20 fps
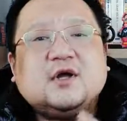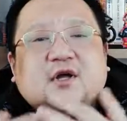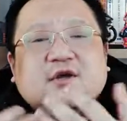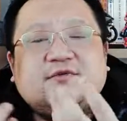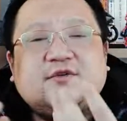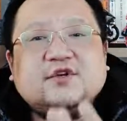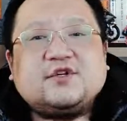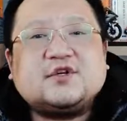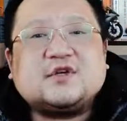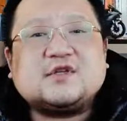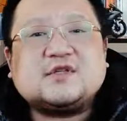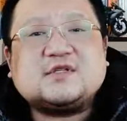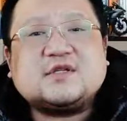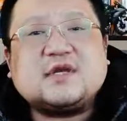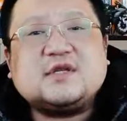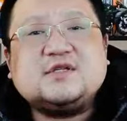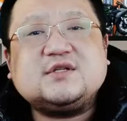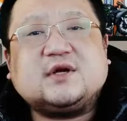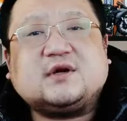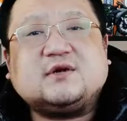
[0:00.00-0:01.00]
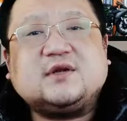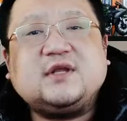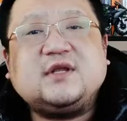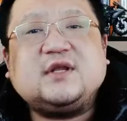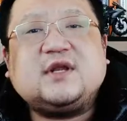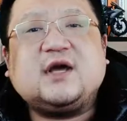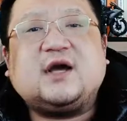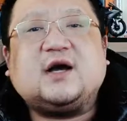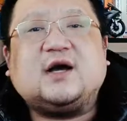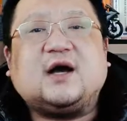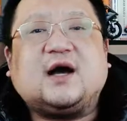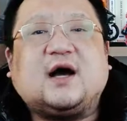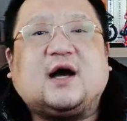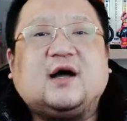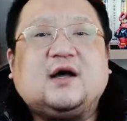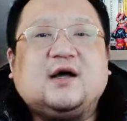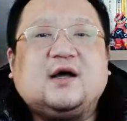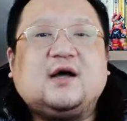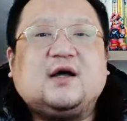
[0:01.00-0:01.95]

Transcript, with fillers: 因为这个三角力量啊。